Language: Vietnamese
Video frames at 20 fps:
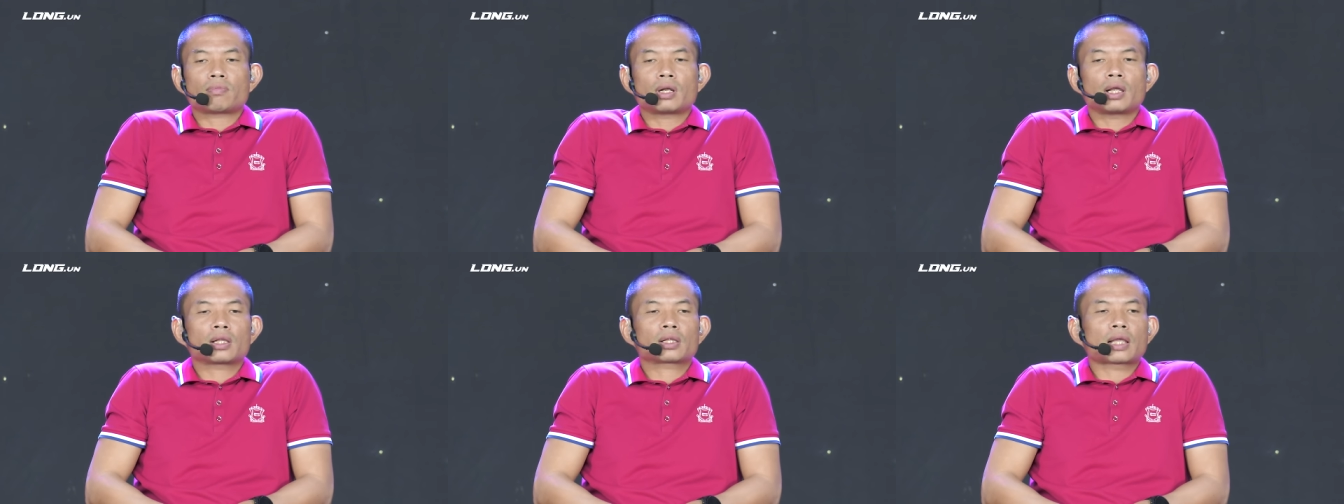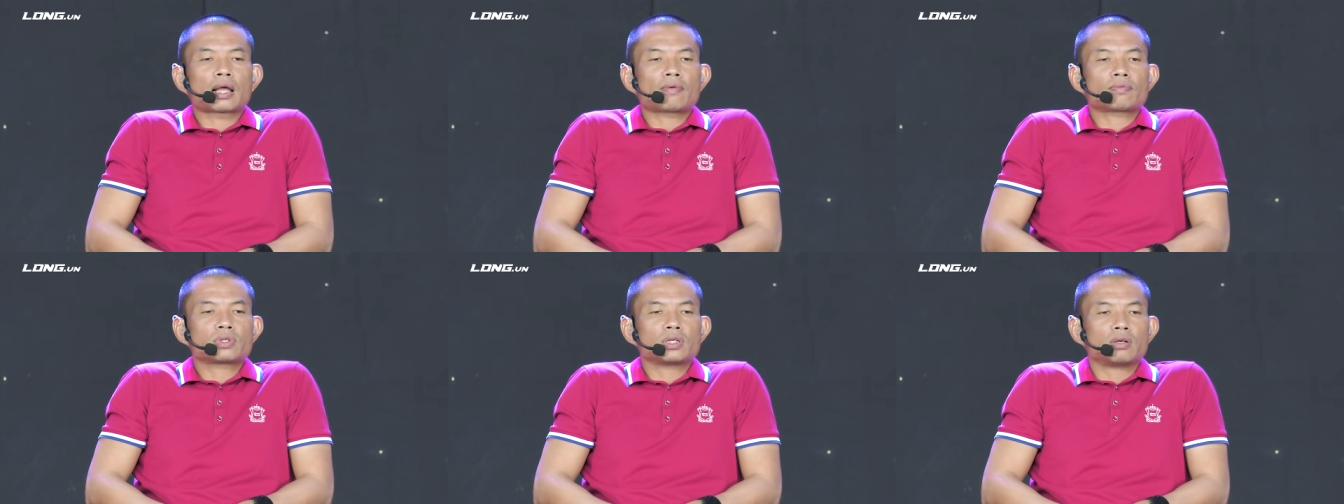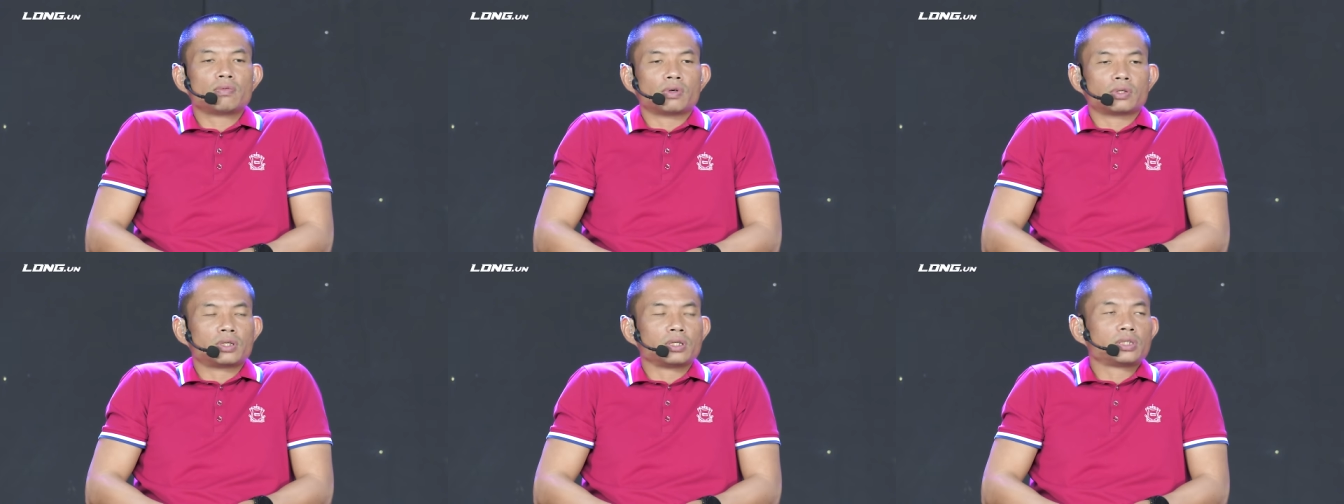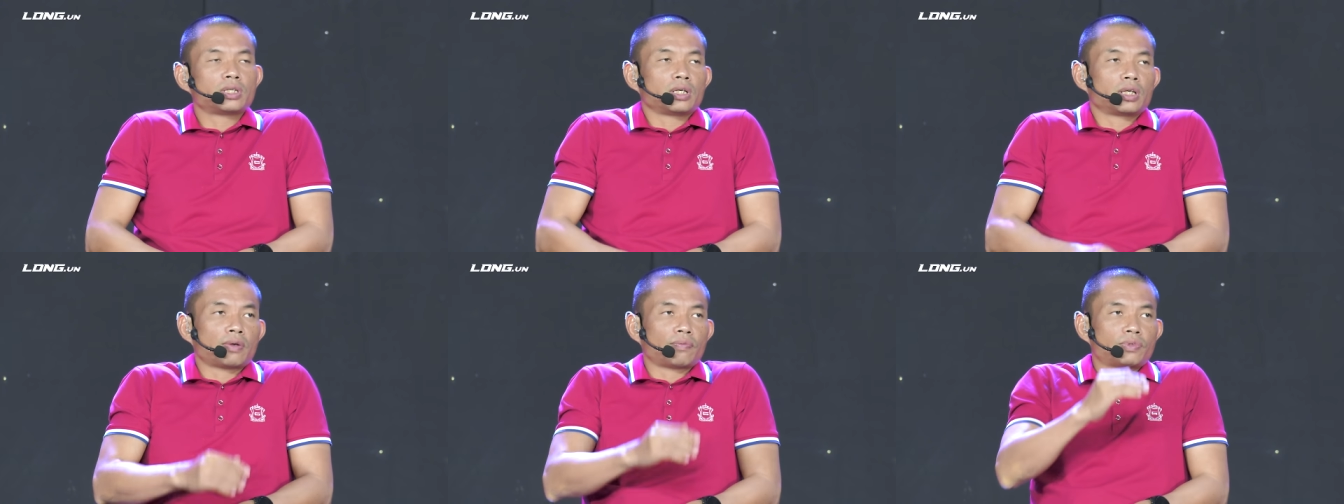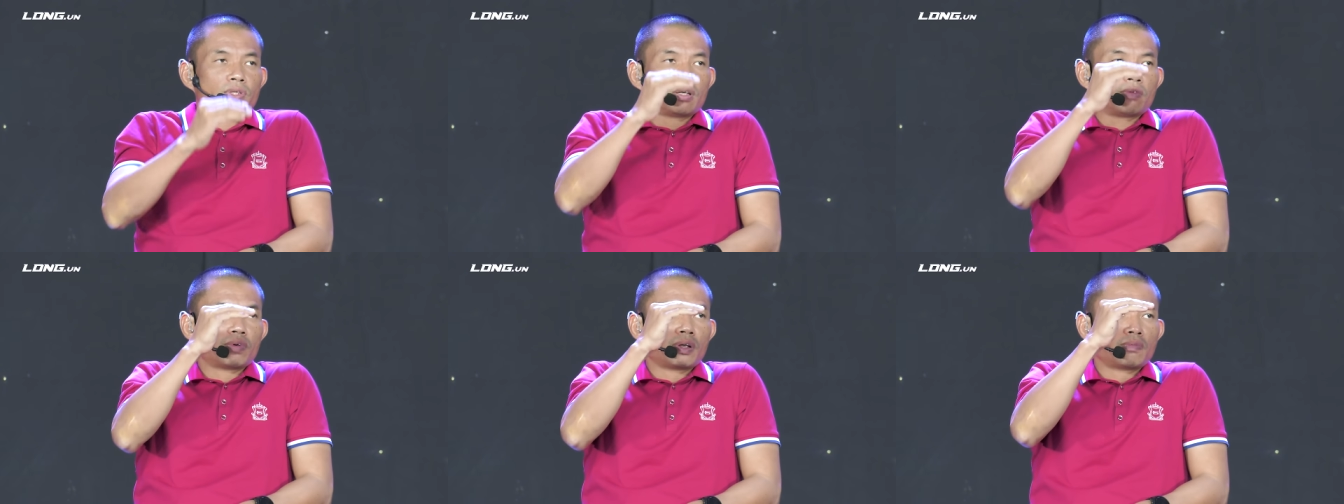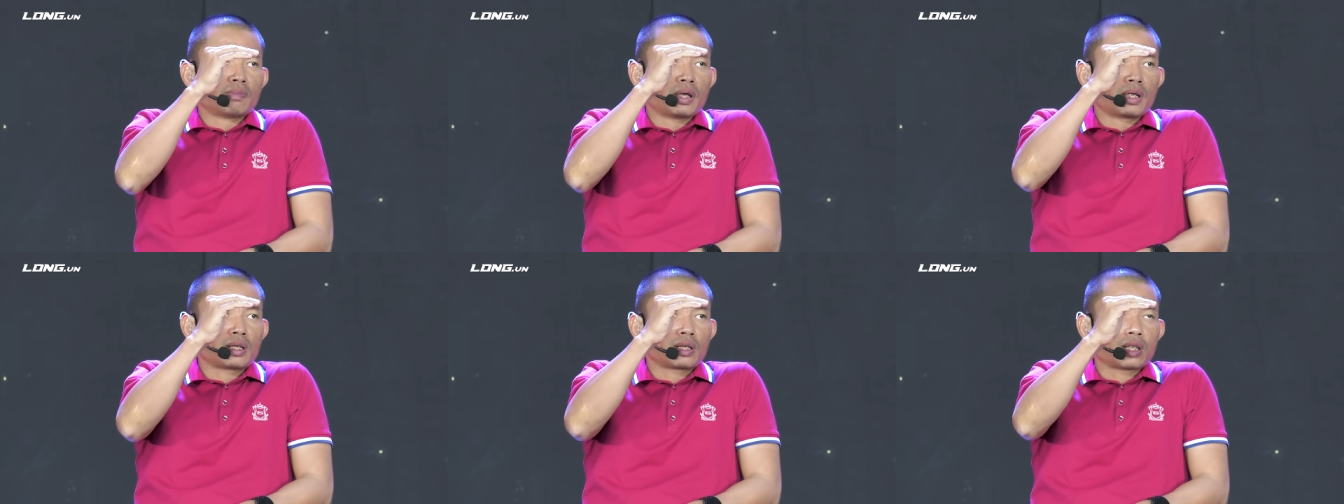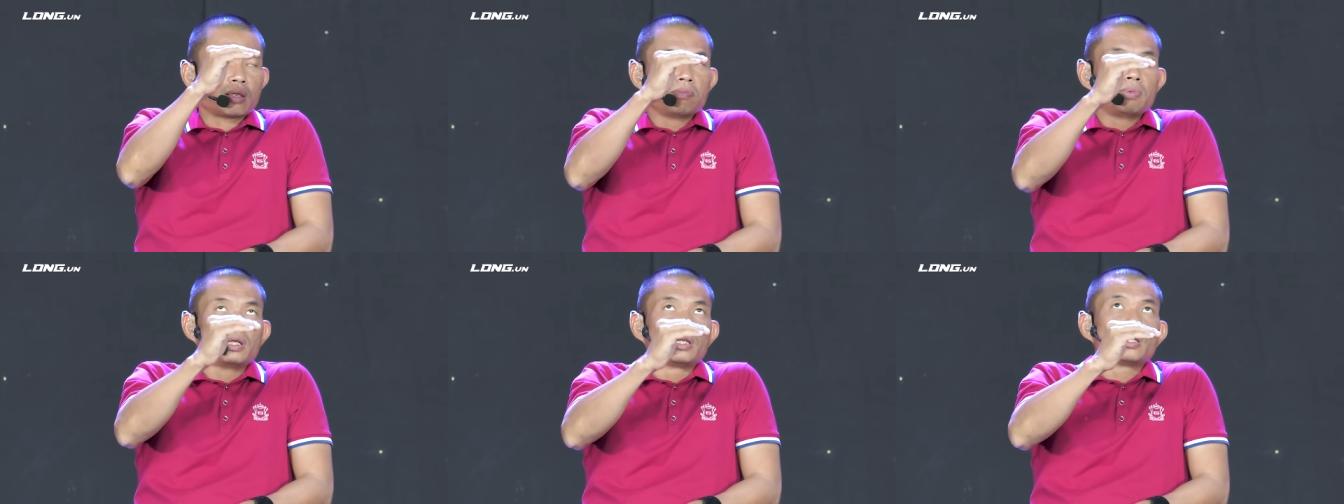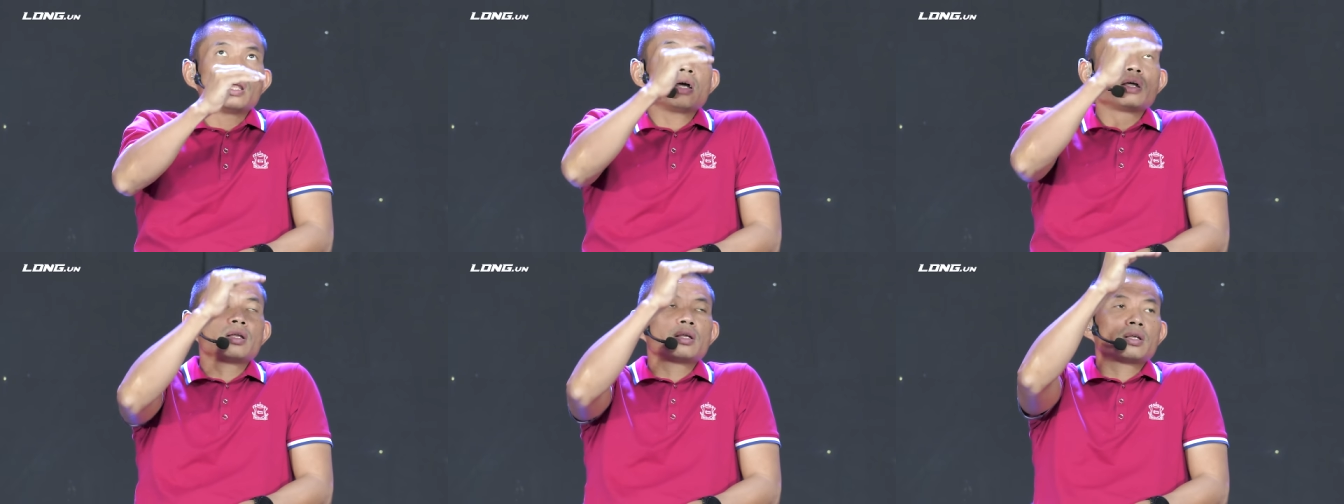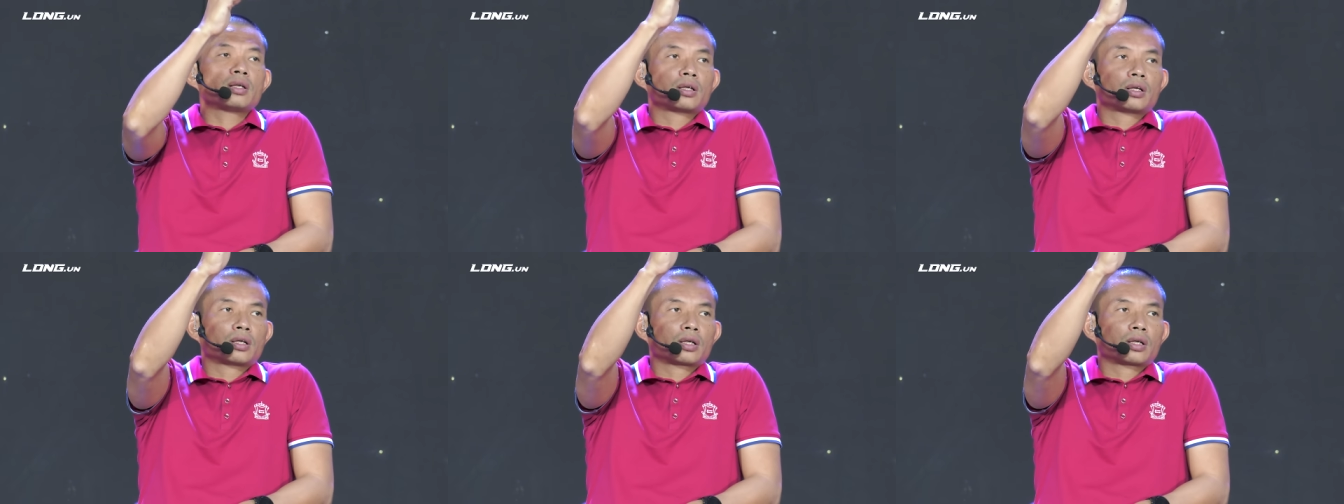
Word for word: nên tham dự vào chương trình lập trình vận mệnh để mình nâng